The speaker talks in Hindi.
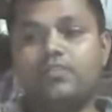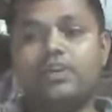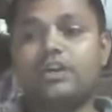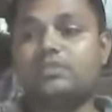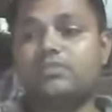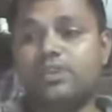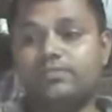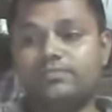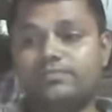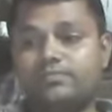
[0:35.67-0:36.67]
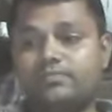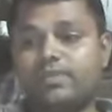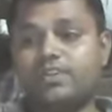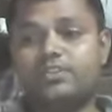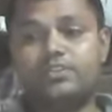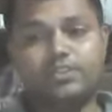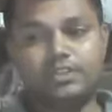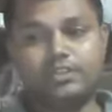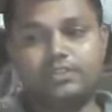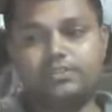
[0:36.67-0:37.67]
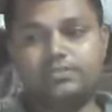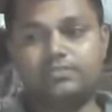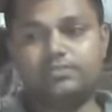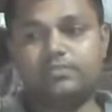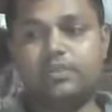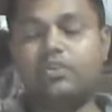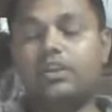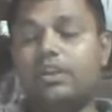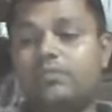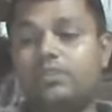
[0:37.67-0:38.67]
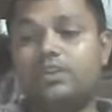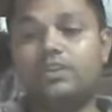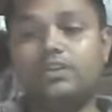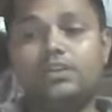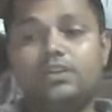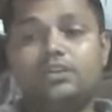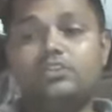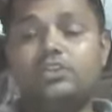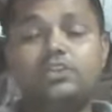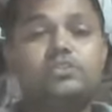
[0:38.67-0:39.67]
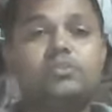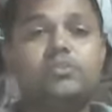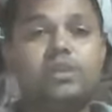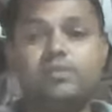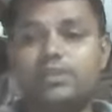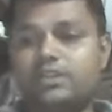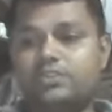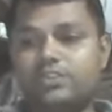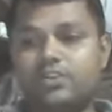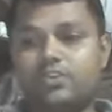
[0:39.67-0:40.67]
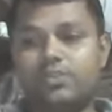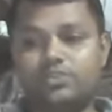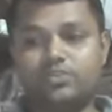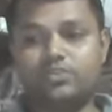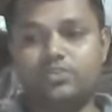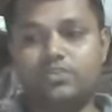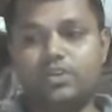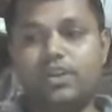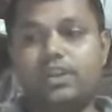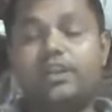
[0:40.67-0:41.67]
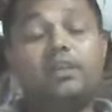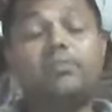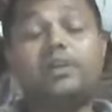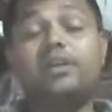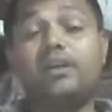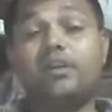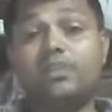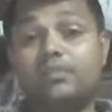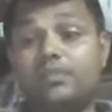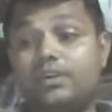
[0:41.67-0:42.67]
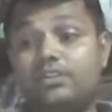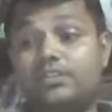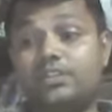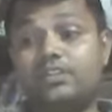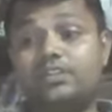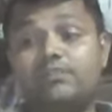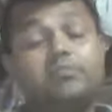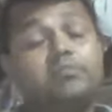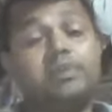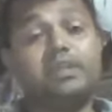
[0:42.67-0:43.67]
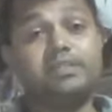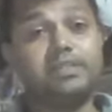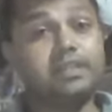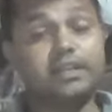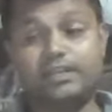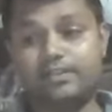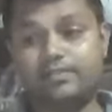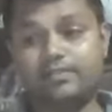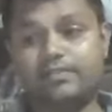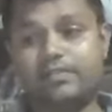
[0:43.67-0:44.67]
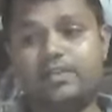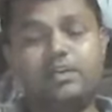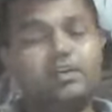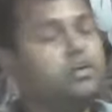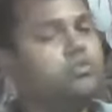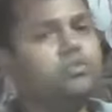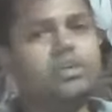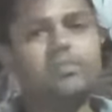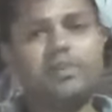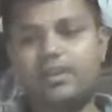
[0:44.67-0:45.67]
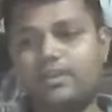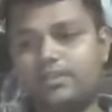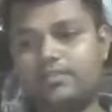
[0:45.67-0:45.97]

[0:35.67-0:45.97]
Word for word: विकास बोला चीयर्स मनोहर लाल बोला चीयर्स तो मेरी भी दर्ज कर लो बच्चों लेकिन बड़ी कामयाबी का चीयर्स पियर से गलत है तो क्या मंगाए